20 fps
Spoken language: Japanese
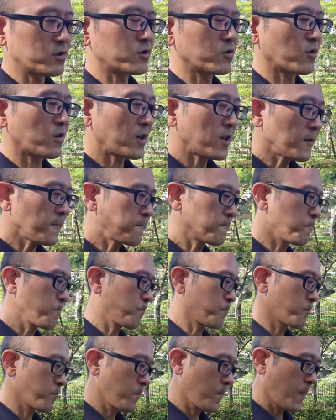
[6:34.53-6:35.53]
すよね
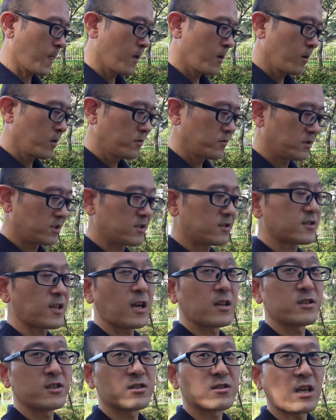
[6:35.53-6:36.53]
実
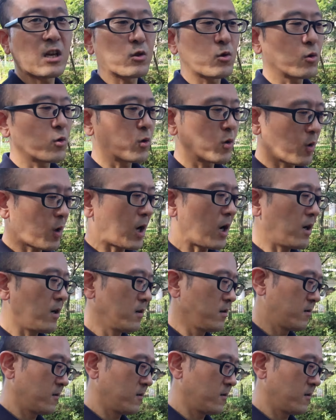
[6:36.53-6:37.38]
際実際のところは。